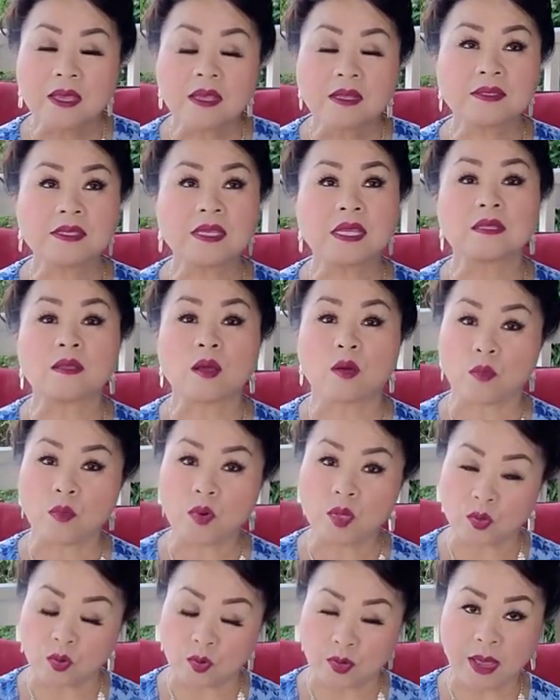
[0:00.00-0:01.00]
chỉ thấu
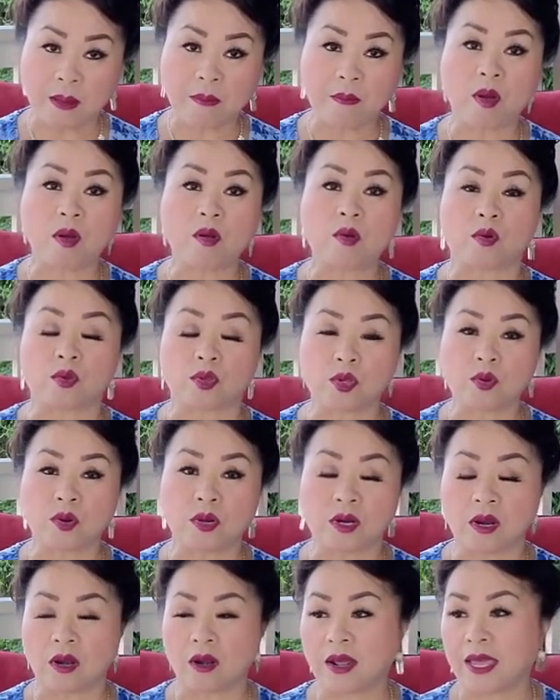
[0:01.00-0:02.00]
một tổ cá máu cổ chua
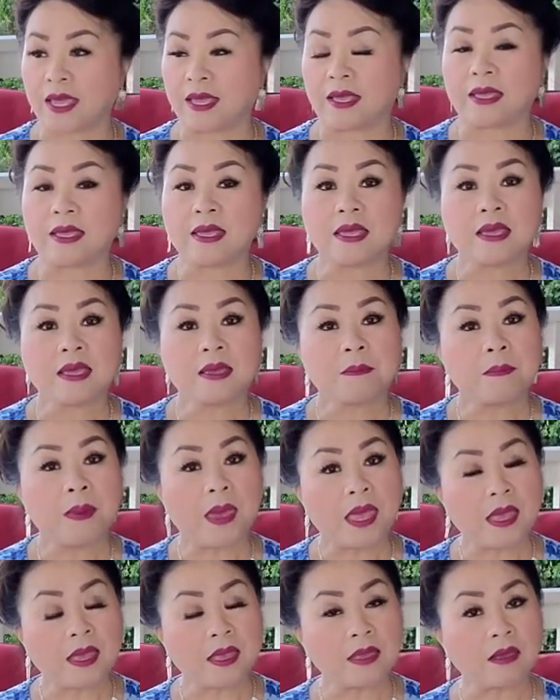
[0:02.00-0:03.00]
nó lại
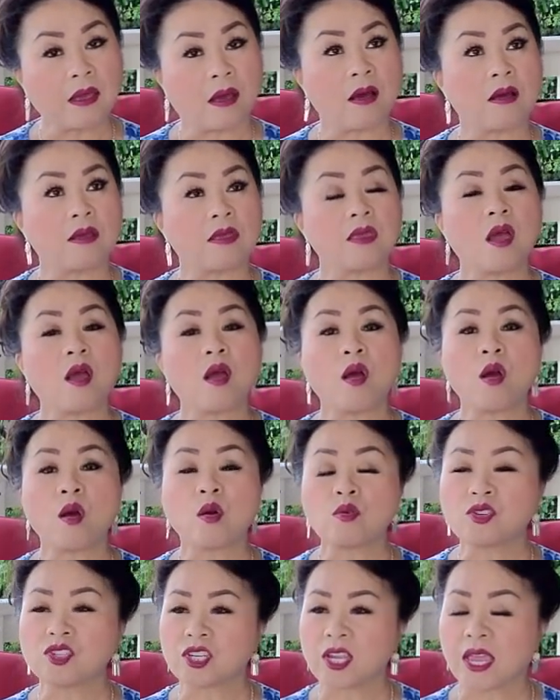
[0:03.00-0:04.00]
bây giờ nhỏ
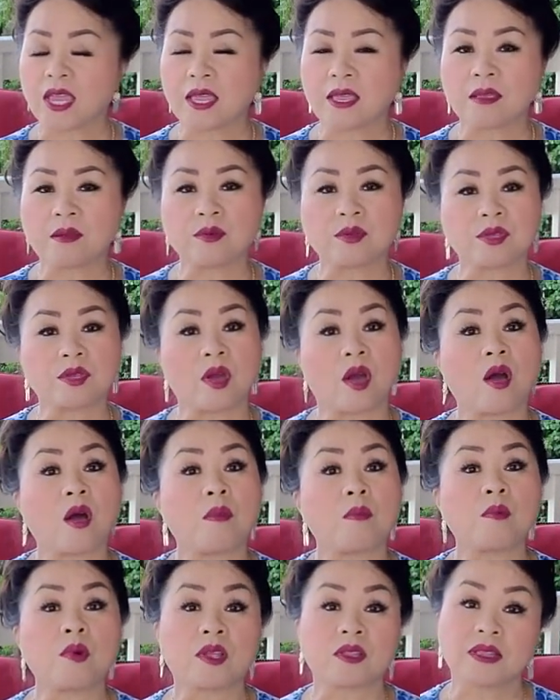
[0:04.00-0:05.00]
hậu chế yêu cho
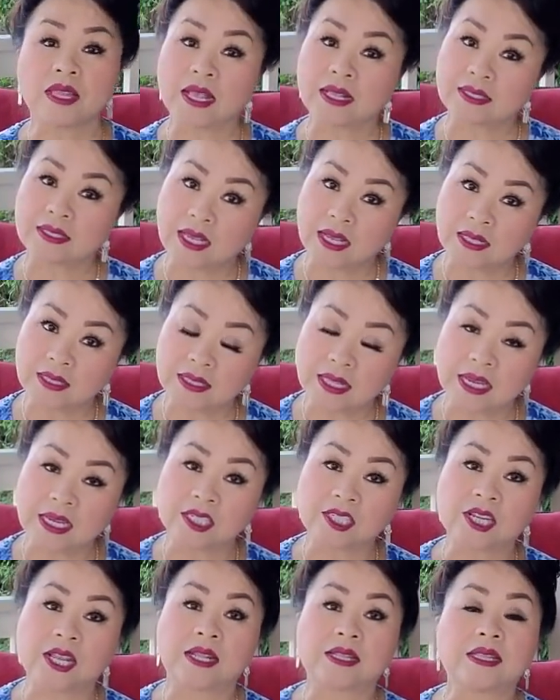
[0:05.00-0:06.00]
mua tê chăng tê
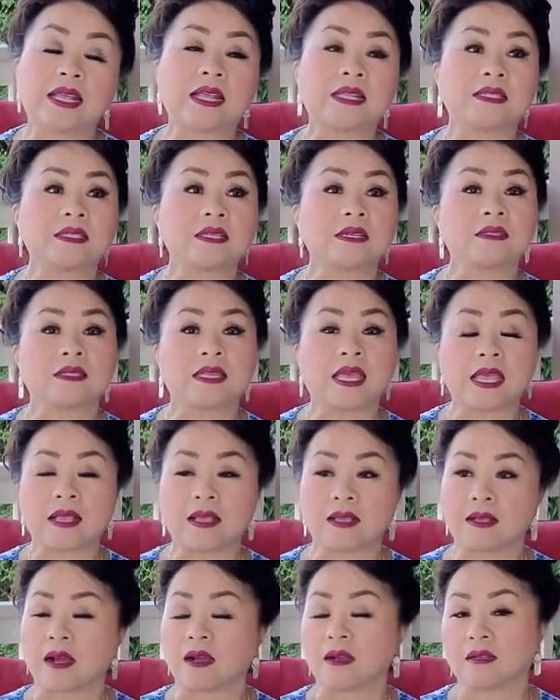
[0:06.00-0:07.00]
dê tê chư
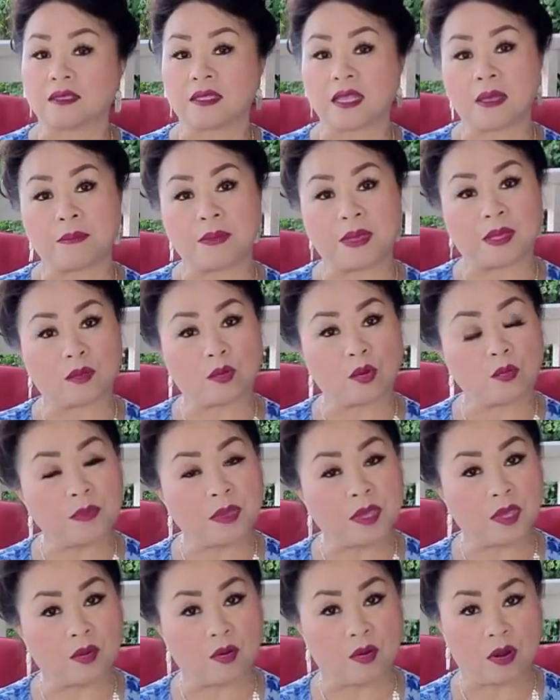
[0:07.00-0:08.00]
tên cỡ tê mi tu
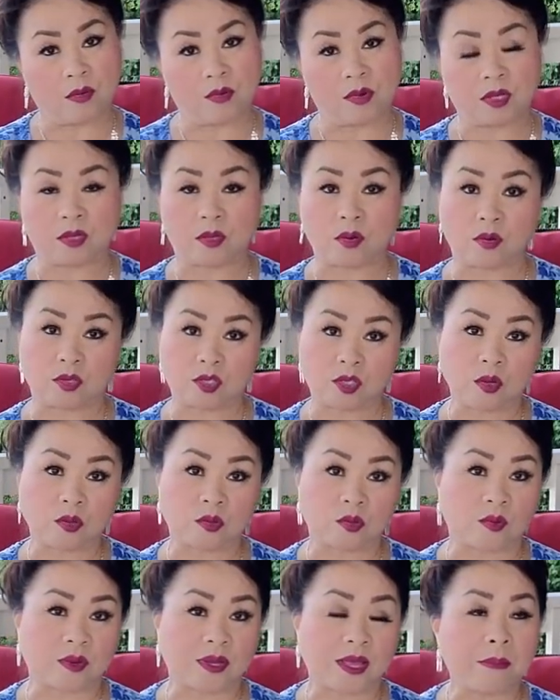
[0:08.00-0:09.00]
mi nhỏ và tổ trâu
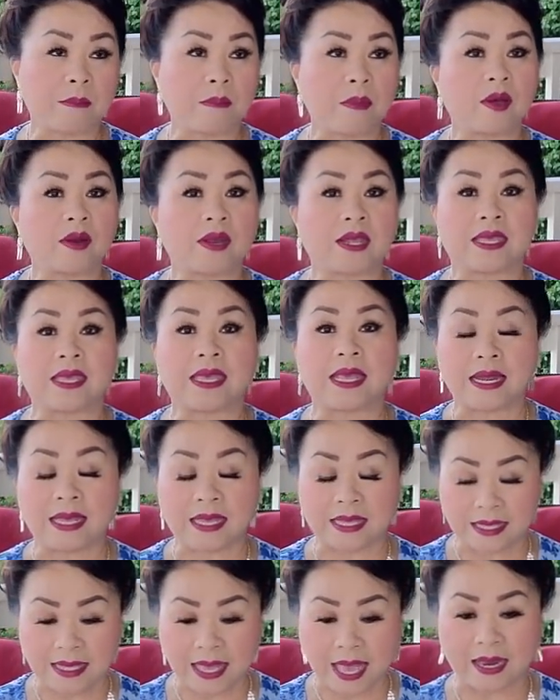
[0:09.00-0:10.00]
tổ cá mò này kia
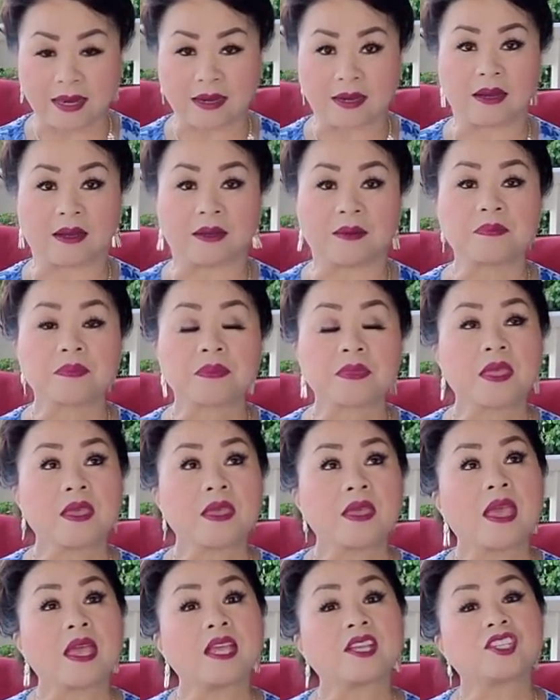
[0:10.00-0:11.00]
liền chạy lợi
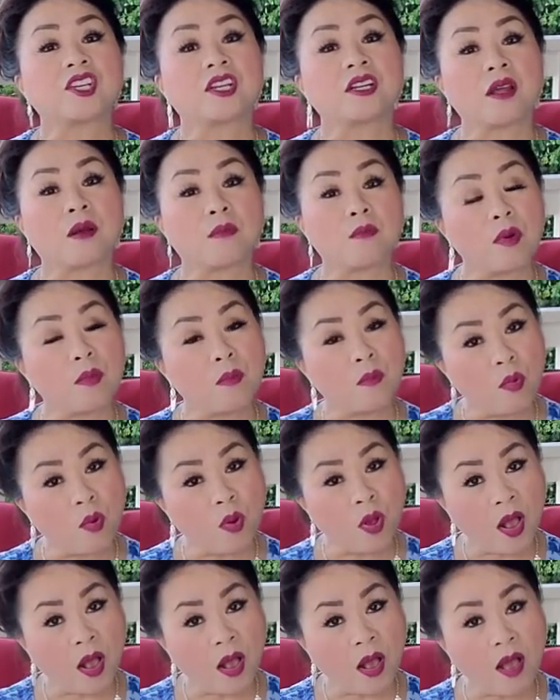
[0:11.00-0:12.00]
ấy sẽ đỡ mua
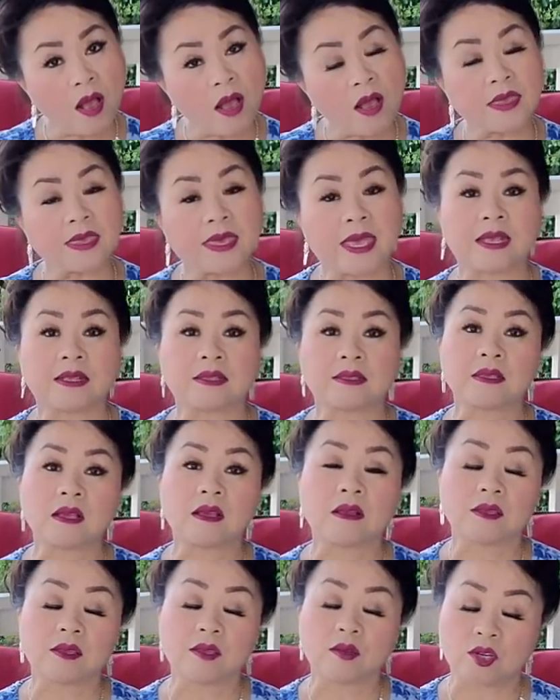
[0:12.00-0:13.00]
mua chọc,
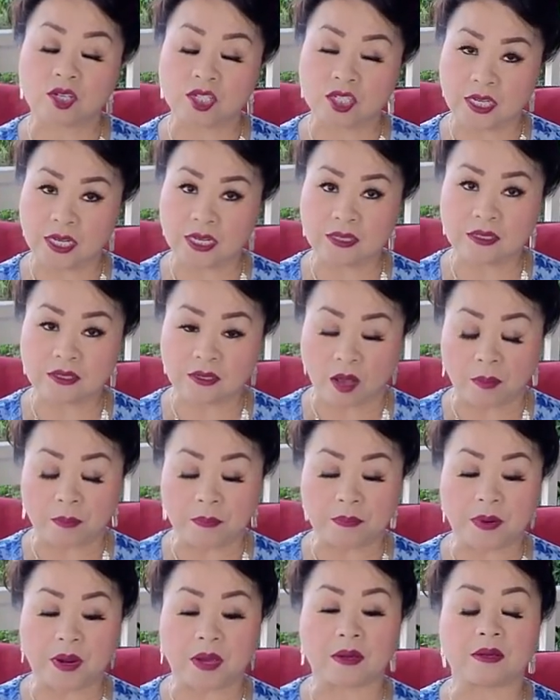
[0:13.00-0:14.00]
nhiều xuyên
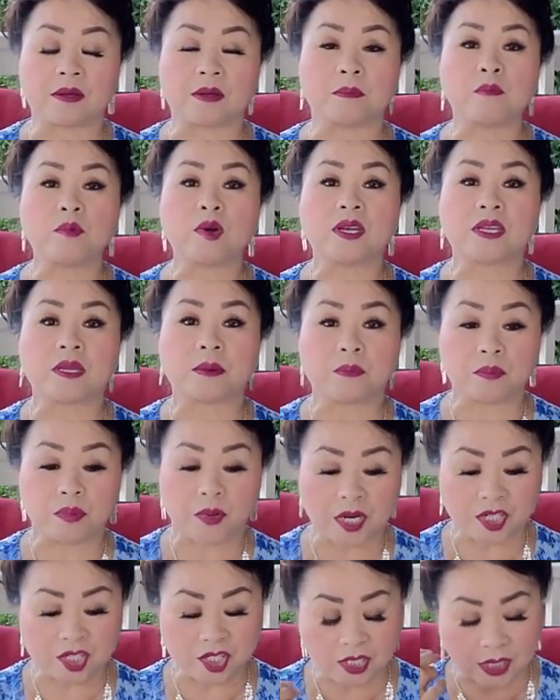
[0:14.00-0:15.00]
chọc lỡ mua
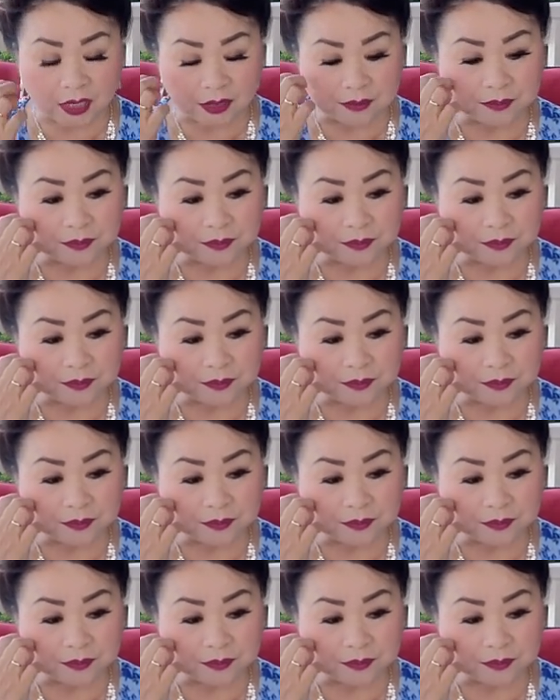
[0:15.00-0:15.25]
depression